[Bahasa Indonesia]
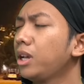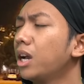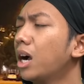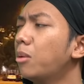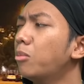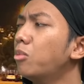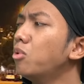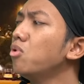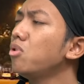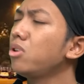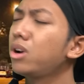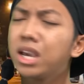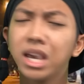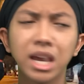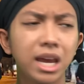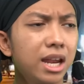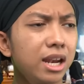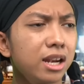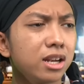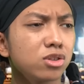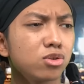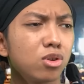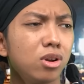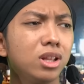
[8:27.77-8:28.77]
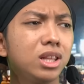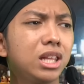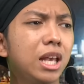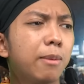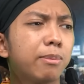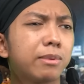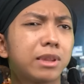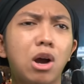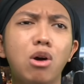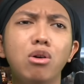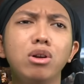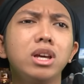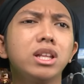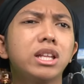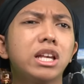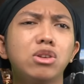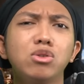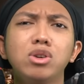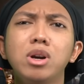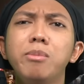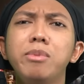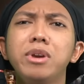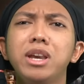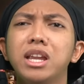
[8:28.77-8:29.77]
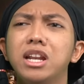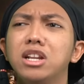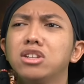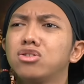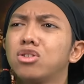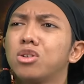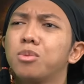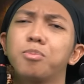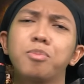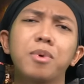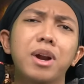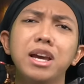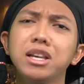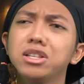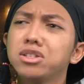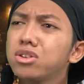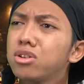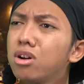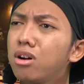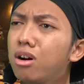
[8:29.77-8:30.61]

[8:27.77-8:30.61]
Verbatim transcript: nggak mungkin soalnya tiap tahun kita juga bikin surprise